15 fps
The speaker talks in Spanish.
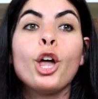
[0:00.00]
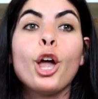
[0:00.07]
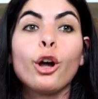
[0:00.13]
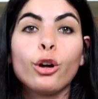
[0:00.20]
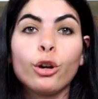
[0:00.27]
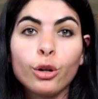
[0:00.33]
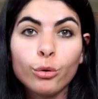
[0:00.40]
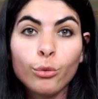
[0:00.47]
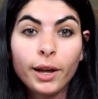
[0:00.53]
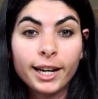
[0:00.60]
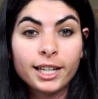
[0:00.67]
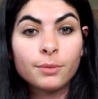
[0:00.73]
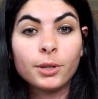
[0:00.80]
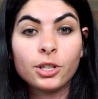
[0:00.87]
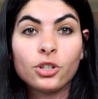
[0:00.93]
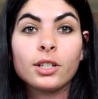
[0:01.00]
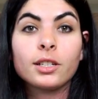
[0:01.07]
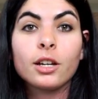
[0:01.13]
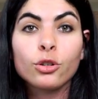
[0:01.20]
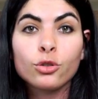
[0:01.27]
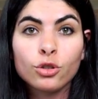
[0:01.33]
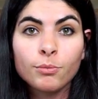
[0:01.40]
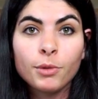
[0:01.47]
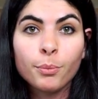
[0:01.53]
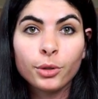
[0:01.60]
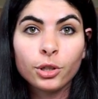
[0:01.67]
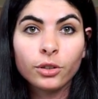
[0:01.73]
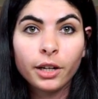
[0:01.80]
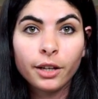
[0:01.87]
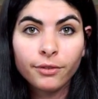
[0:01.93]
Con lo cual, las personas que consumen
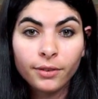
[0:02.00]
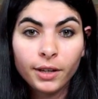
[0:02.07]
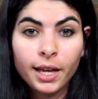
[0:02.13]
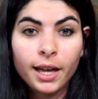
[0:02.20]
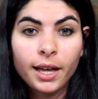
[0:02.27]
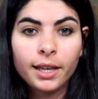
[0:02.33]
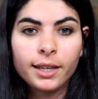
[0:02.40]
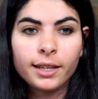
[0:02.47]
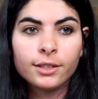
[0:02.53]
pornografía eh,